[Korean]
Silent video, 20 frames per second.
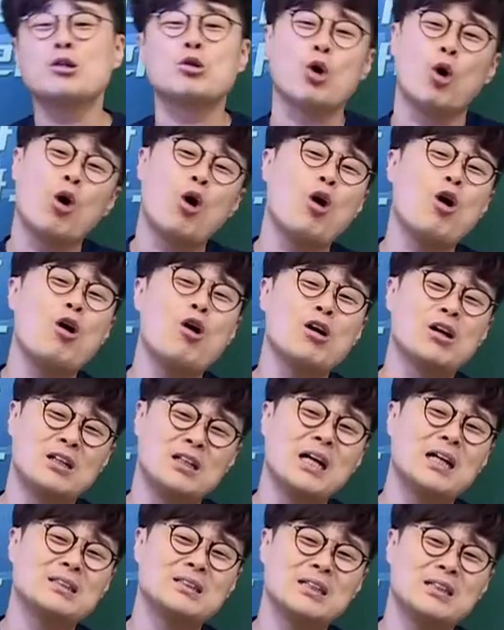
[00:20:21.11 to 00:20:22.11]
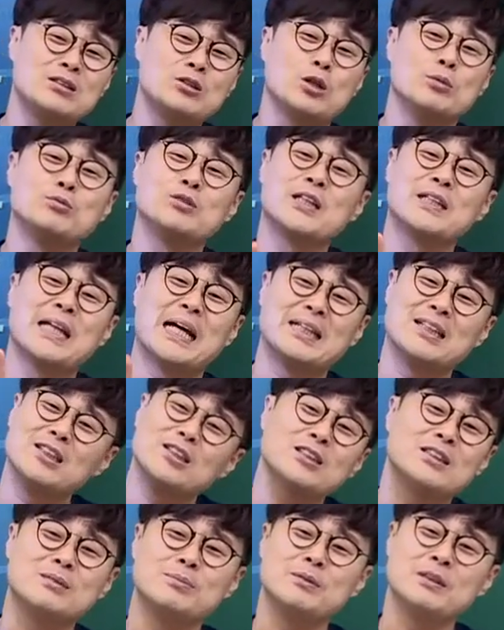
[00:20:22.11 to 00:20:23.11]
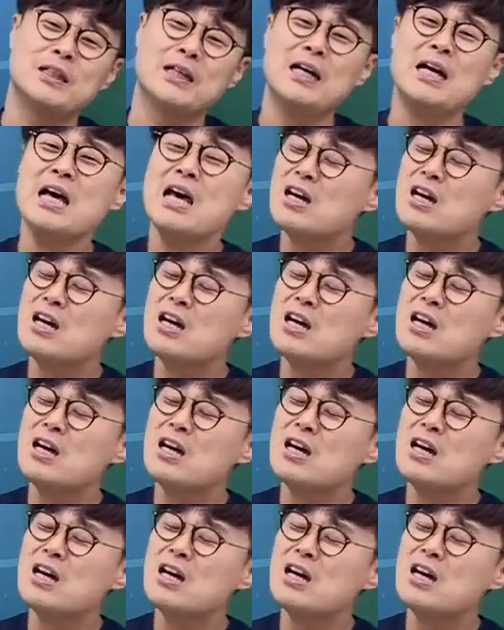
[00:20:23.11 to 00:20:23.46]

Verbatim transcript: 더 그 학생은 점수가 낮아졌습니다.